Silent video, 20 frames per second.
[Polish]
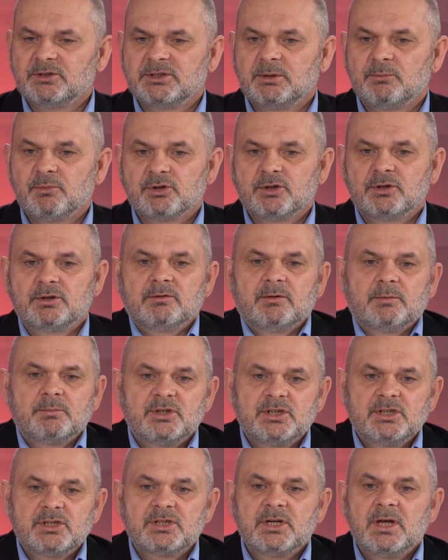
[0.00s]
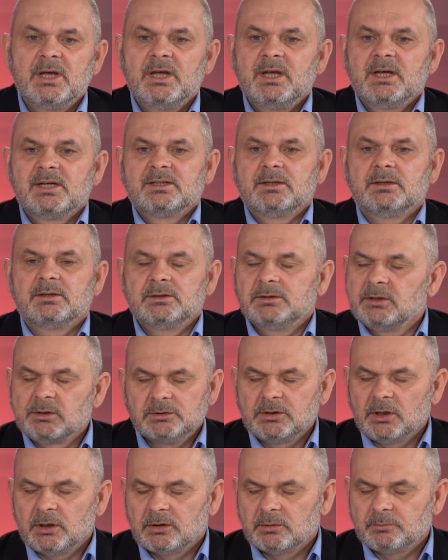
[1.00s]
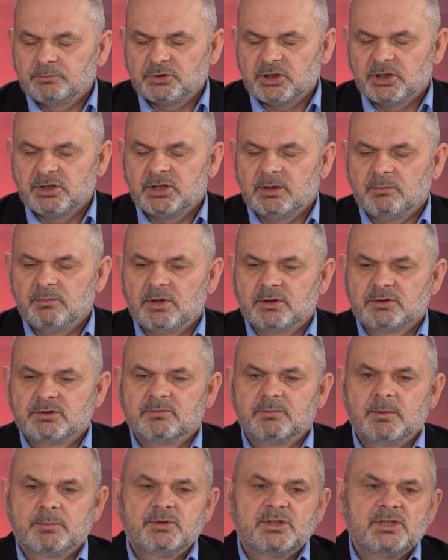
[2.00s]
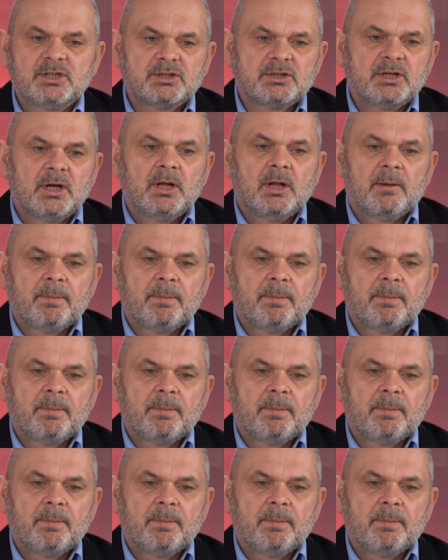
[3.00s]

do samorządu, bo przecież do, do przedsiębiorców, bo przecież